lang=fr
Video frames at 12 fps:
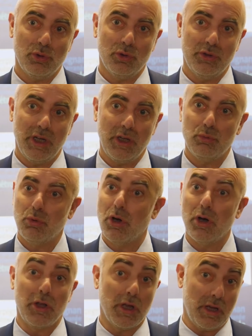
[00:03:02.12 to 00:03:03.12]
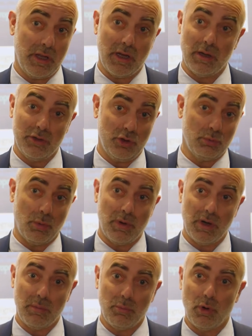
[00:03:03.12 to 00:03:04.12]
sur notre territoire. Il y, a, en ce
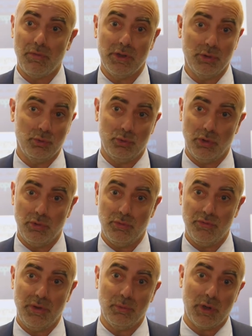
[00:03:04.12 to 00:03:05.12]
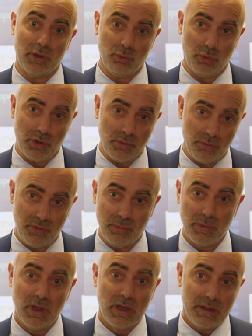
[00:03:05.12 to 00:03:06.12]
moment, pour vendre, on tourne un film, on a tourné un
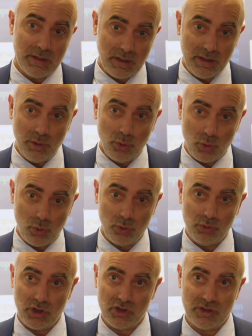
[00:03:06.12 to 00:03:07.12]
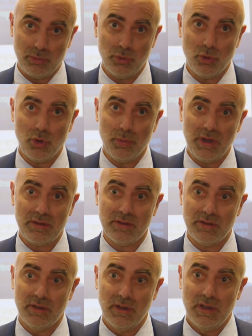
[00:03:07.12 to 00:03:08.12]
film dans les locaux de la Chambre de
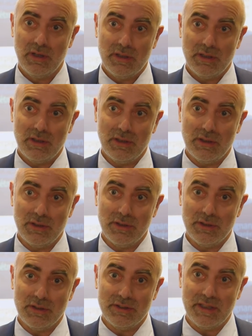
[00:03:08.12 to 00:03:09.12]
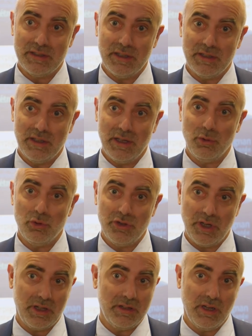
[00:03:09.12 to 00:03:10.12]
commerce euh, cet été,
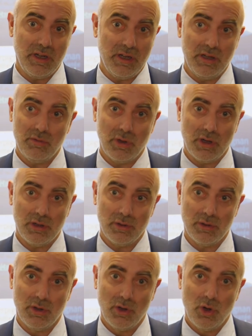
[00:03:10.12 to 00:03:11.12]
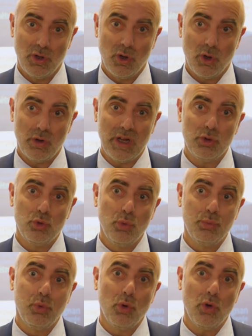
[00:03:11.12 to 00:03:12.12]
une série télé. Voilà. Euh, on a
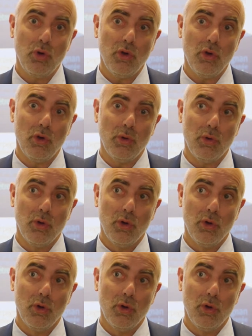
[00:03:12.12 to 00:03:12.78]
tout pour,